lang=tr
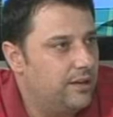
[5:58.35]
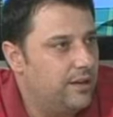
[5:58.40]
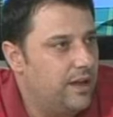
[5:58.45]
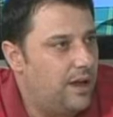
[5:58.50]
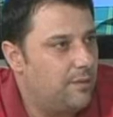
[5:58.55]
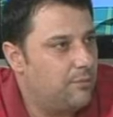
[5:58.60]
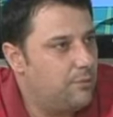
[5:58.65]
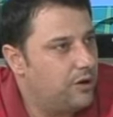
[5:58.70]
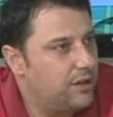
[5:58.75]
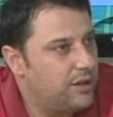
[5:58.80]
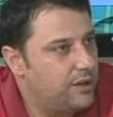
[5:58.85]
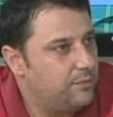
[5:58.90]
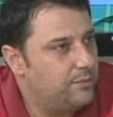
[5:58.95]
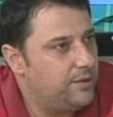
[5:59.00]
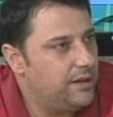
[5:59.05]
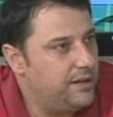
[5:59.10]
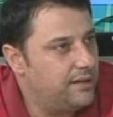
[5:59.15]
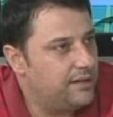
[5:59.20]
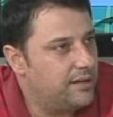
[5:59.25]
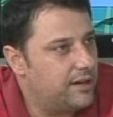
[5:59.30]
Yani bu adam Son
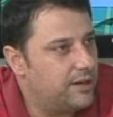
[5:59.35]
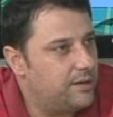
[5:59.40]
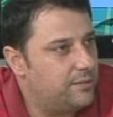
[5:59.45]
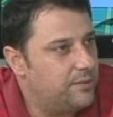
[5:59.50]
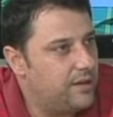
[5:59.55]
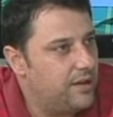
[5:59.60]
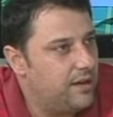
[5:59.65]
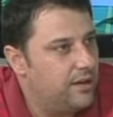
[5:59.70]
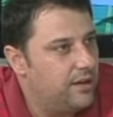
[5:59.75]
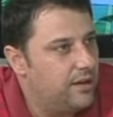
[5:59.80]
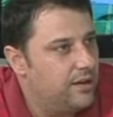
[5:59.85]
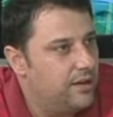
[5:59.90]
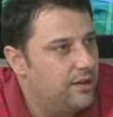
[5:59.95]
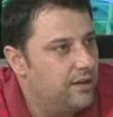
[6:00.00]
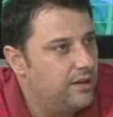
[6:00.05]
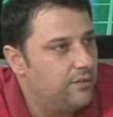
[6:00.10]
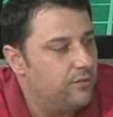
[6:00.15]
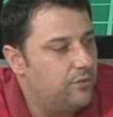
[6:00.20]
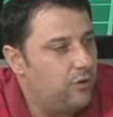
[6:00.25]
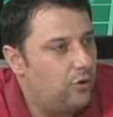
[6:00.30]
milli takımda
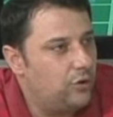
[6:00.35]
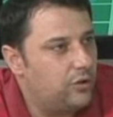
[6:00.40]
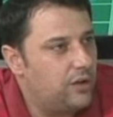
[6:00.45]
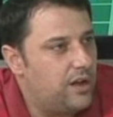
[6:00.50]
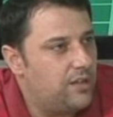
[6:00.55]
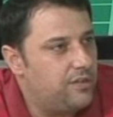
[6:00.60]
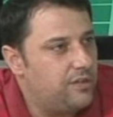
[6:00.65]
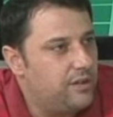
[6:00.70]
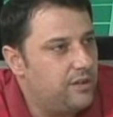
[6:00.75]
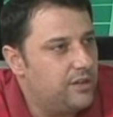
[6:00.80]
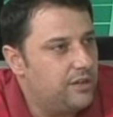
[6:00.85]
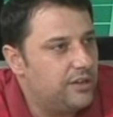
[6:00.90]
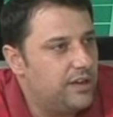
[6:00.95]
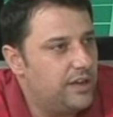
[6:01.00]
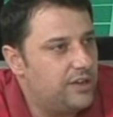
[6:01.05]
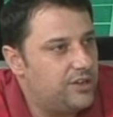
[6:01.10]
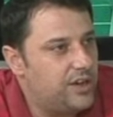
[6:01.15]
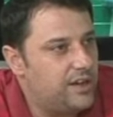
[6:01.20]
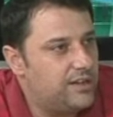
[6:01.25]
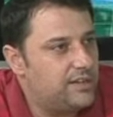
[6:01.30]
Volkan
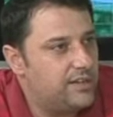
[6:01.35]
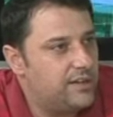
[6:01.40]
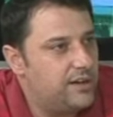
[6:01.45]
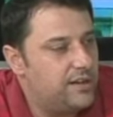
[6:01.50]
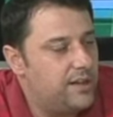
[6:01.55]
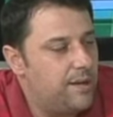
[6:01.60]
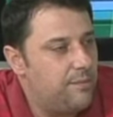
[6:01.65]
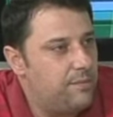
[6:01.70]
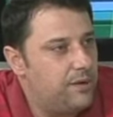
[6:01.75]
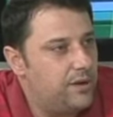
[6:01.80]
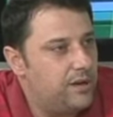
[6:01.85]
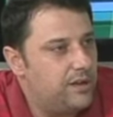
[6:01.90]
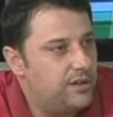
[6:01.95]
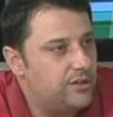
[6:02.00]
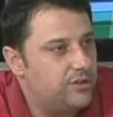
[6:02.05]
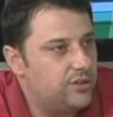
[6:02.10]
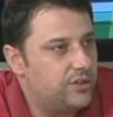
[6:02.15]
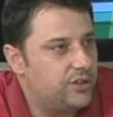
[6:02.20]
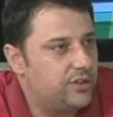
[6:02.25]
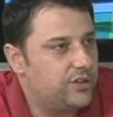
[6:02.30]
geçen seneden beri
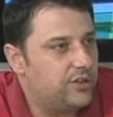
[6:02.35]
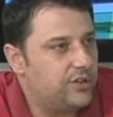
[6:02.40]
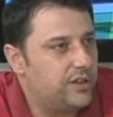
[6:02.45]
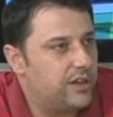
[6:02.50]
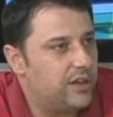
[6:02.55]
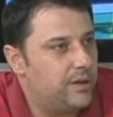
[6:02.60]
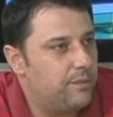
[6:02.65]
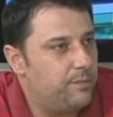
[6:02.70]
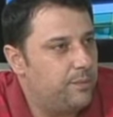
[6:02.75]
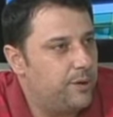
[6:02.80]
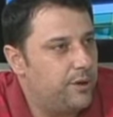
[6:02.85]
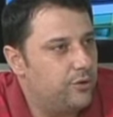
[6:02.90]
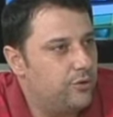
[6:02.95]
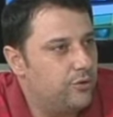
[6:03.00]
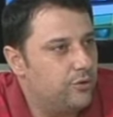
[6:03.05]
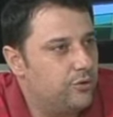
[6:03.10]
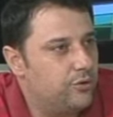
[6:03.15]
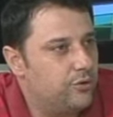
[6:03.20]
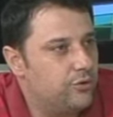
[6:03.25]
çıkıştaki periyodunu